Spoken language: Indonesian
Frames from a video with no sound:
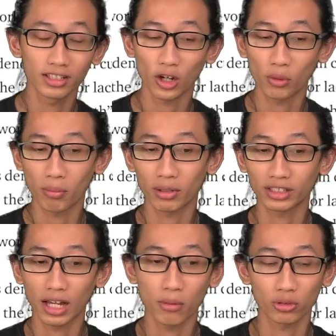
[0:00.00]
Kalau
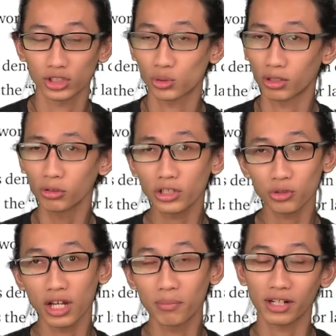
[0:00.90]
pemerintah mau sesuatu ya
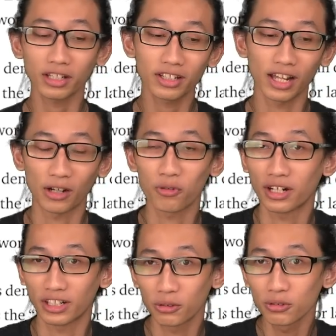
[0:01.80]
sudah mereka tinggal
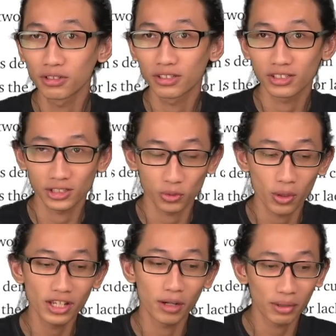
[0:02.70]
lakukan itu
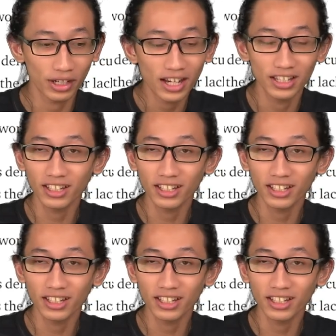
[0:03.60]
sesuai yang mereka